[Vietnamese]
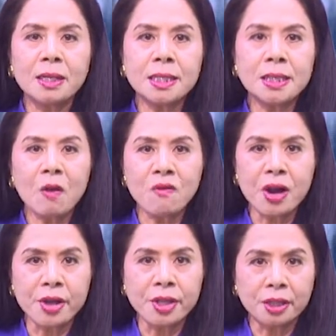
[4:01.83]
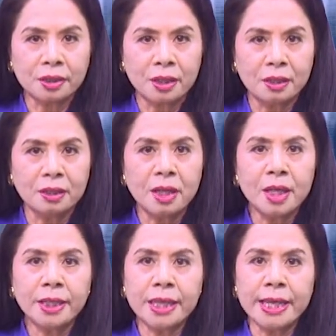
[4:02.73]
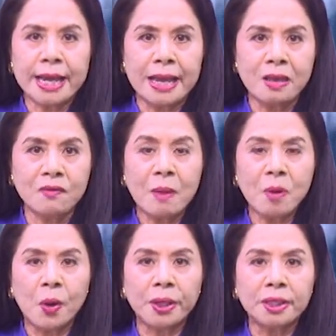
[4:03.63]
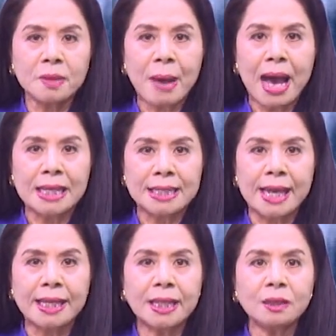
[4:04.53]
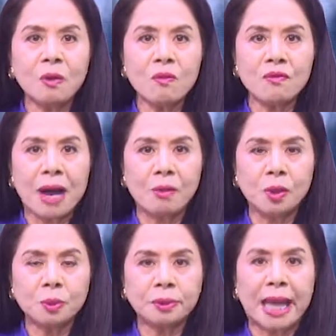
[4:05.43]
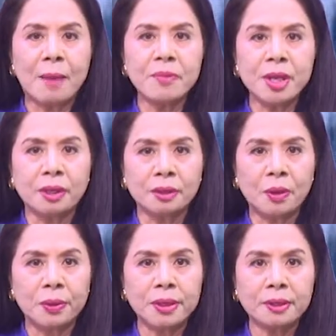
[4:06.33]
Sau phần dược thực, thì ngày Pháp hội thứ ba sẽ kết thúc vào lúc tám giờ tối.